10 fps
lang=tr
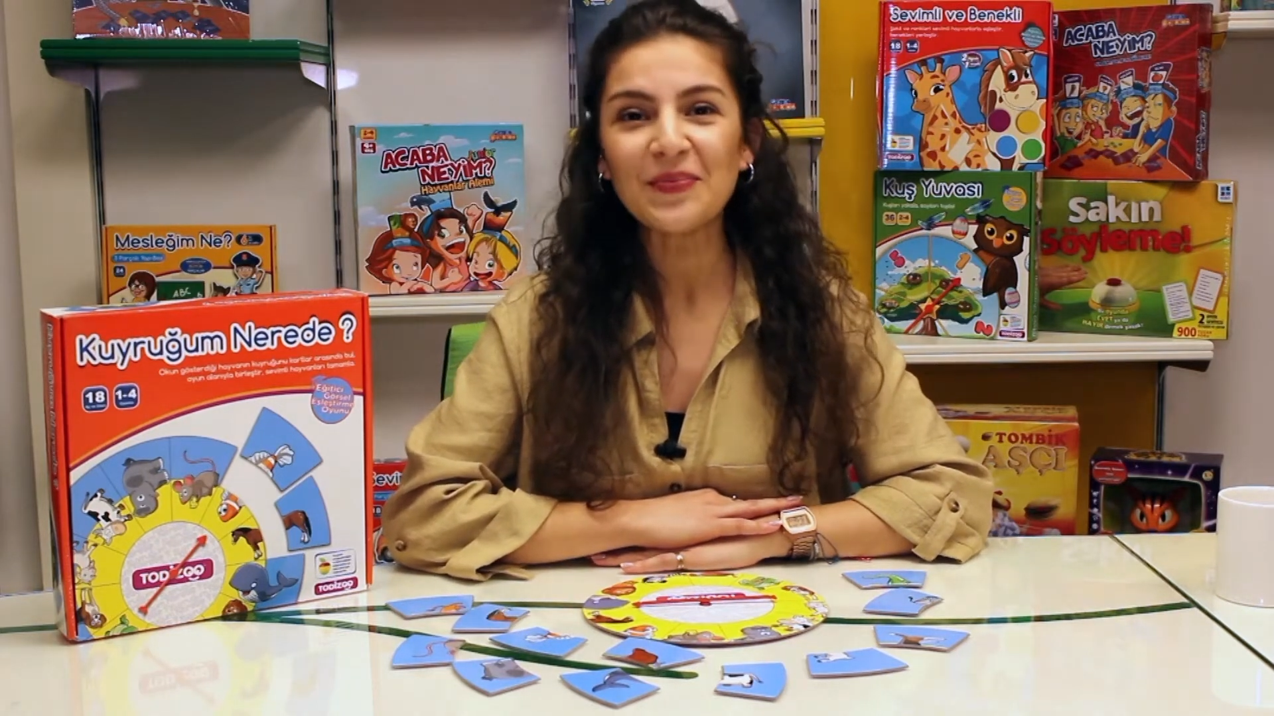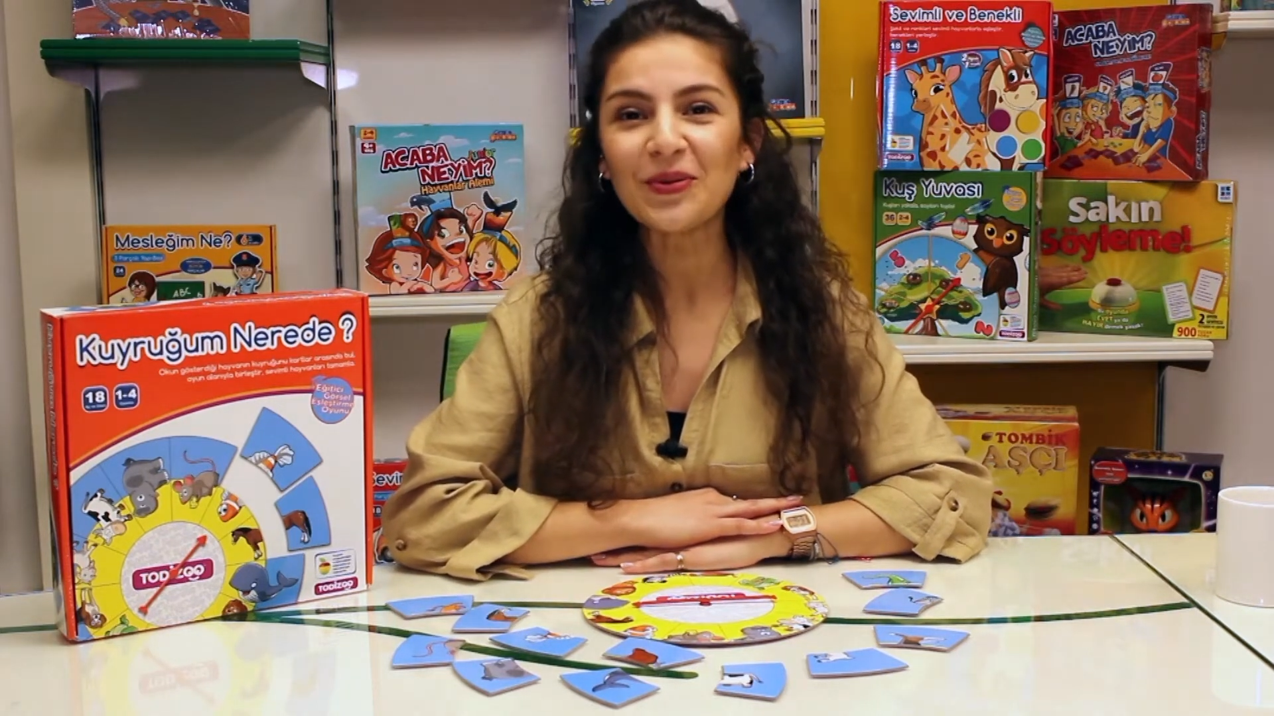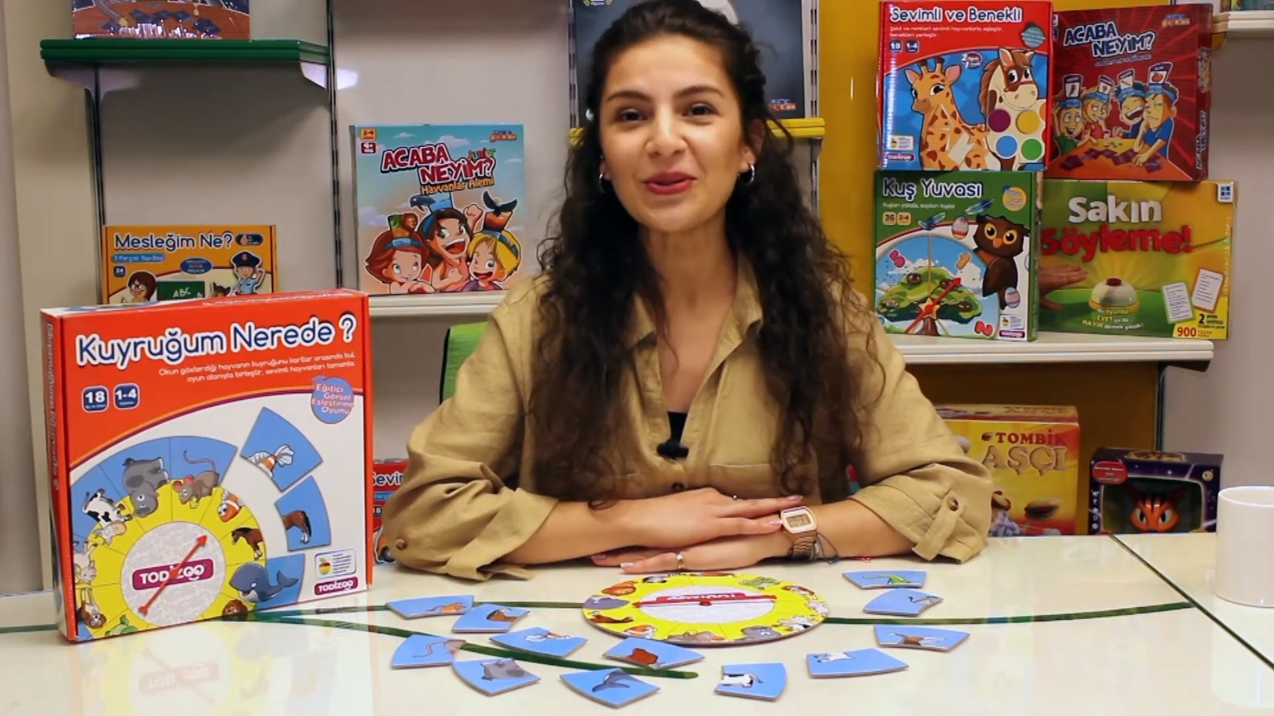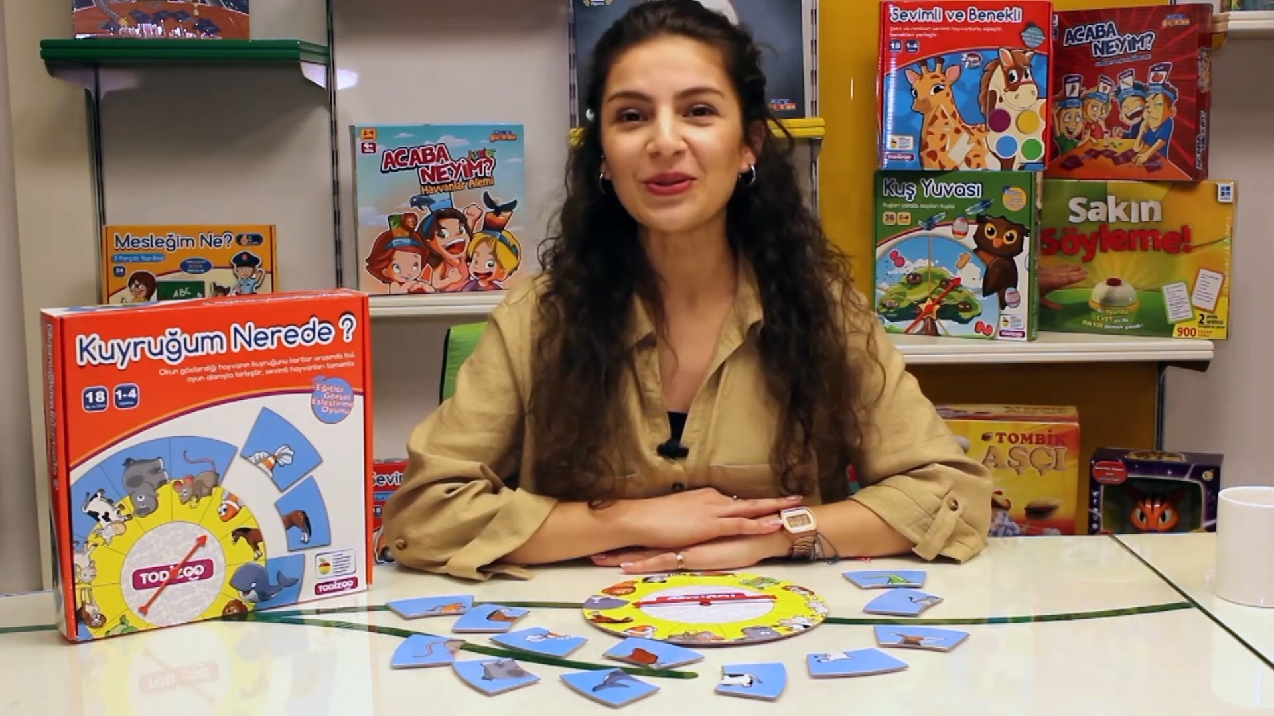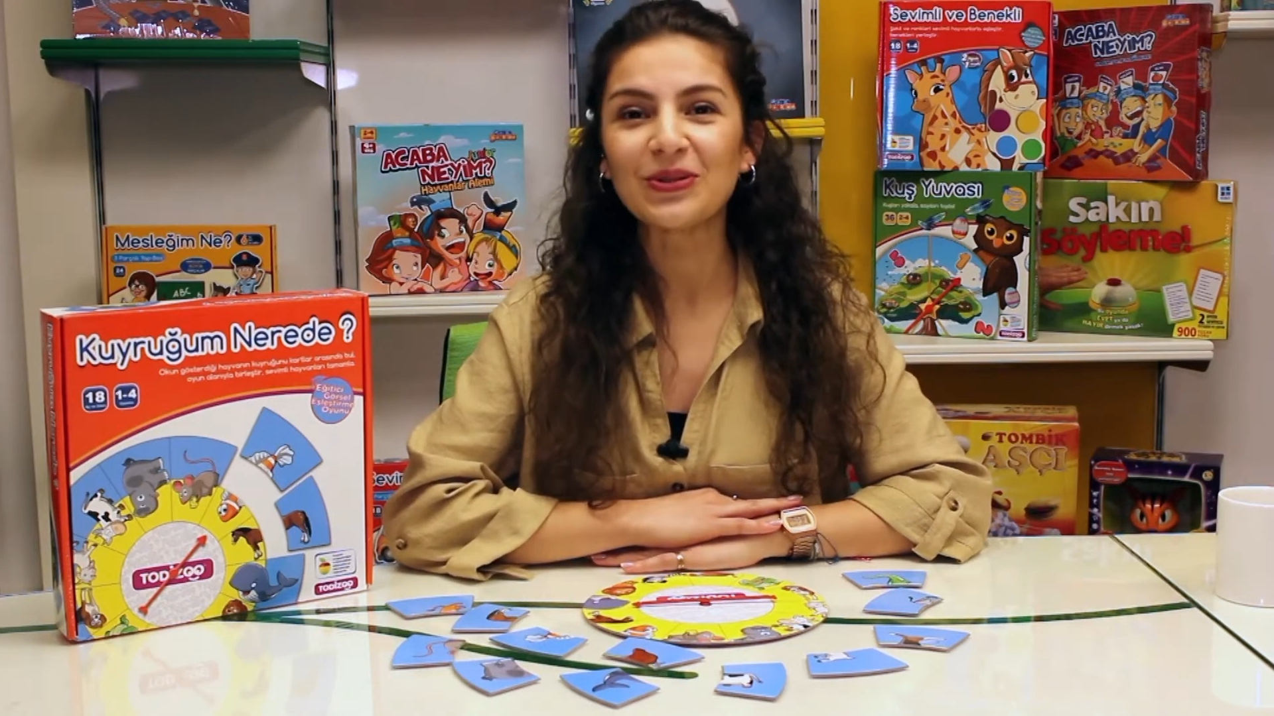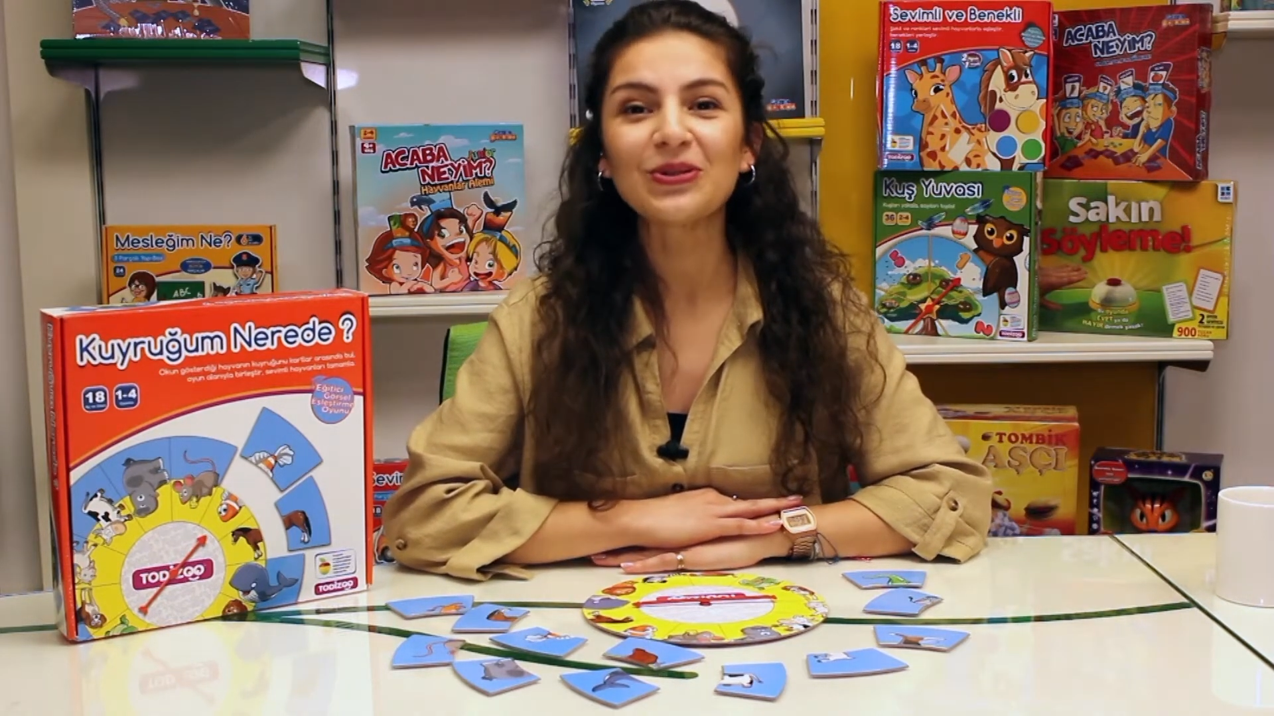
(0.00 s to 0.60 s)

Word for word: Bugün